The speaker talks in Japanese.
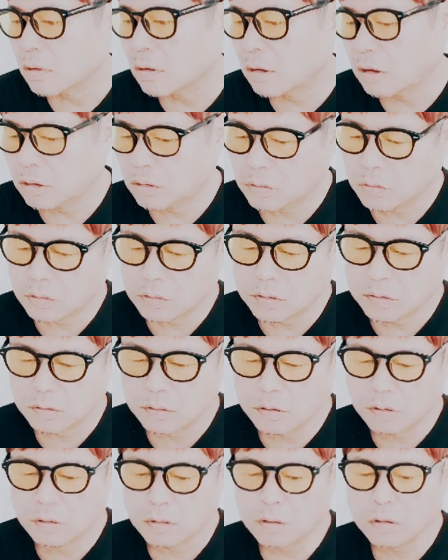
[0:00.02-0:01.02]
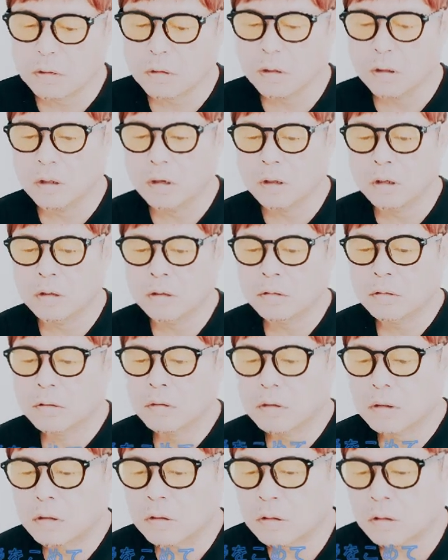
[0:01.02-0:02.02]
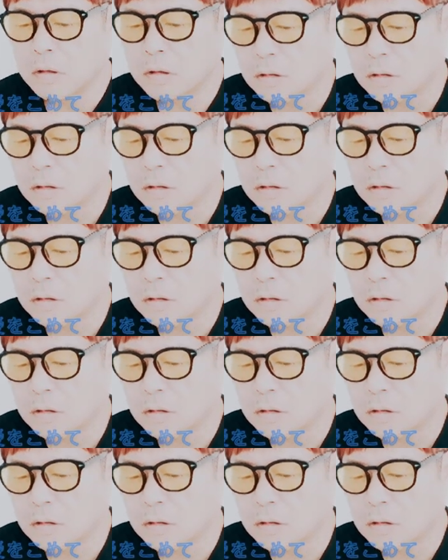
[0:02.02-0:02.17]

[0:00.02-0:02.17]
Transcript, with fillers: えー、とですね、なんか、あれですね、神